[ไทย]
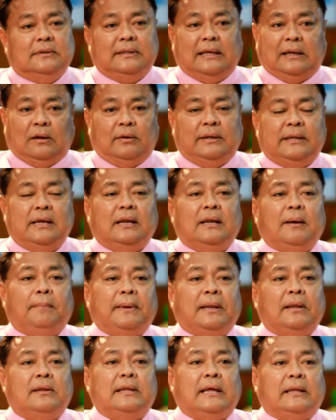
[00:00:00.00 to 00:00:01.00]
สิ่งเหล่านี้เนี่ย
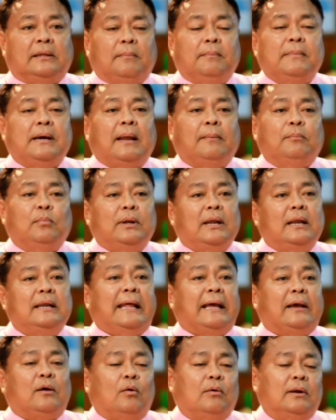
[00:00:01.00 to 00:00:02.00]
เป็นสิ่งสำคัญ เพราะฉะนั้น
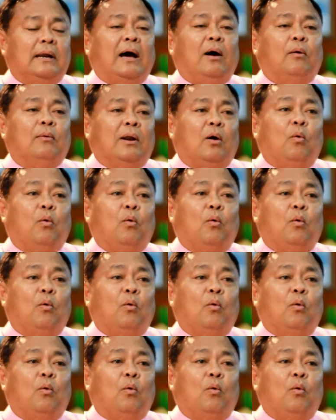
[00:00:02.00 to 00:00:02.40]
เด็กของเรา